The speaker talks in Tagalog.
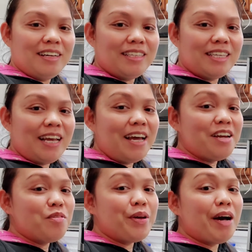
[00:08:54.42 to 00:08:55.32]
Let's see,
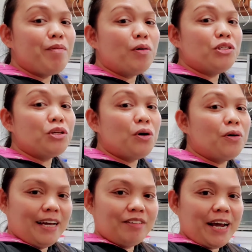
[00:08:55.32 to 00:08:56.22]
and we have
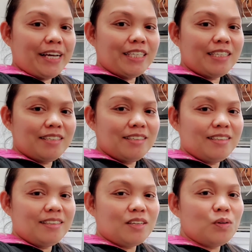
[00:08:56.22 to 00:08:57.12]
also rice.
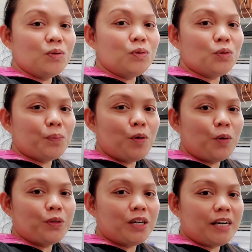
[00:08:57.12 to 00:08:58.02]
Nagluluto po
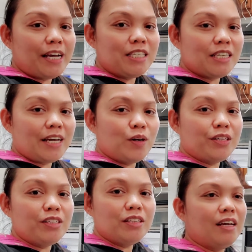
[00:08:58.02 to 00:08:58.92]
ako ng rice
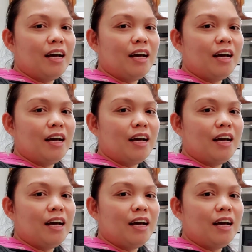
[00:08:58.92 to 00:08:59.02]
ngayon.